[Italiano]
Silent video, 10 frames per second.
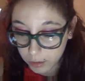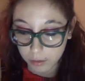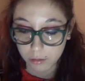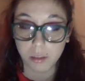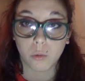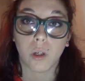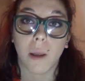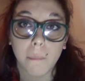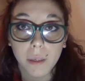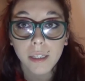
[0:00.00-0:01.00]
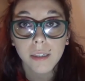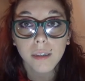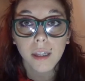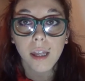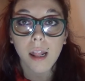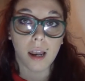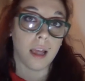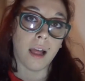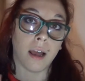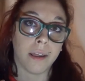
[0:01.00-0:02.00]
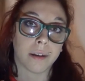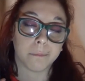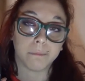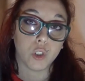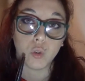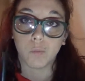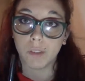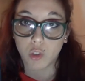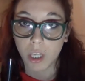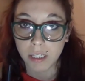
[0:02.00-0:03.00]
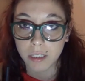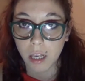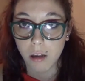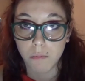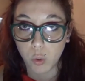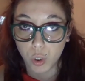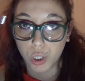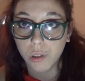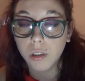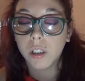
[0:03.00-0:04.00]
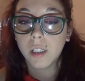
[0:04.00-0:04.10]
sicuramente l'eyeliner. Io non vivo senza, almeno io,